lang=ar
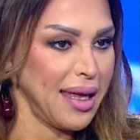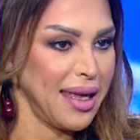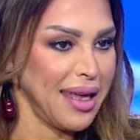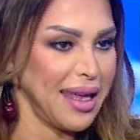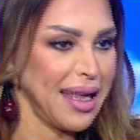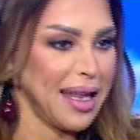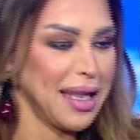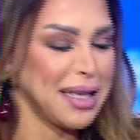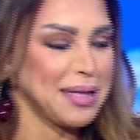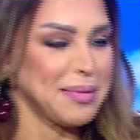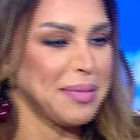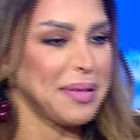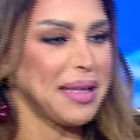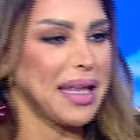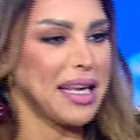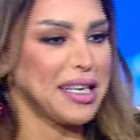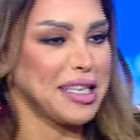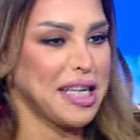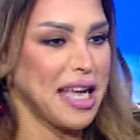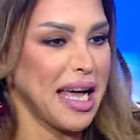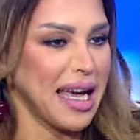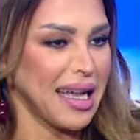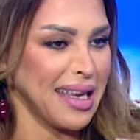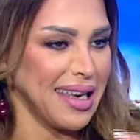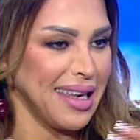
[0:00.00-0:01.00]
يعني اذا بدك
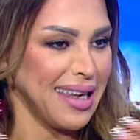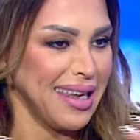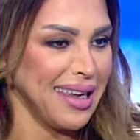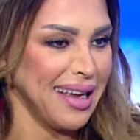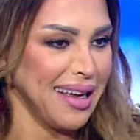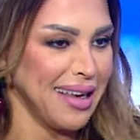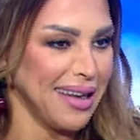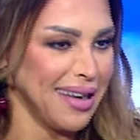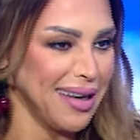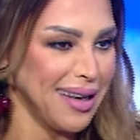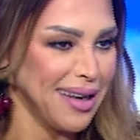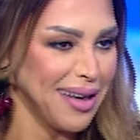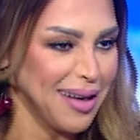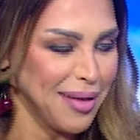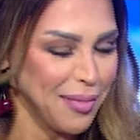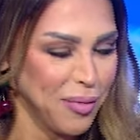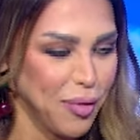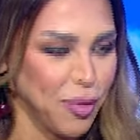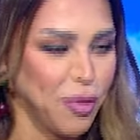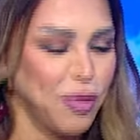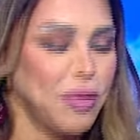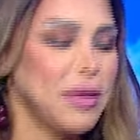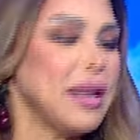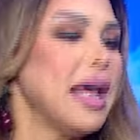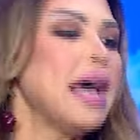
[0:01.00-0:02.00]
شاعريا
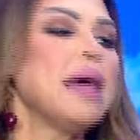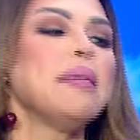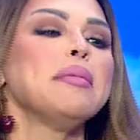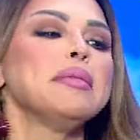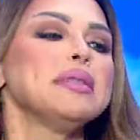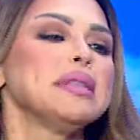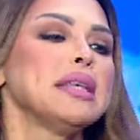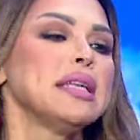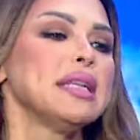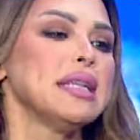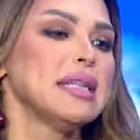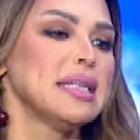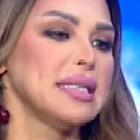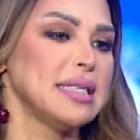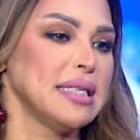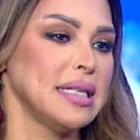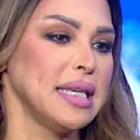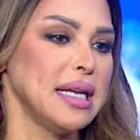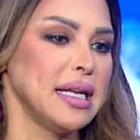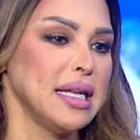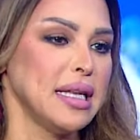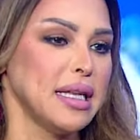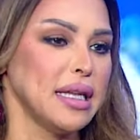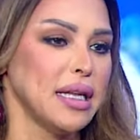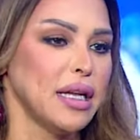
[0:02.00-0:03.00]
بيقولوا نعمة
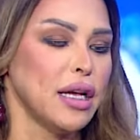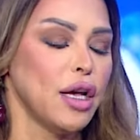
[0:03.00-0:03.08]
النسيان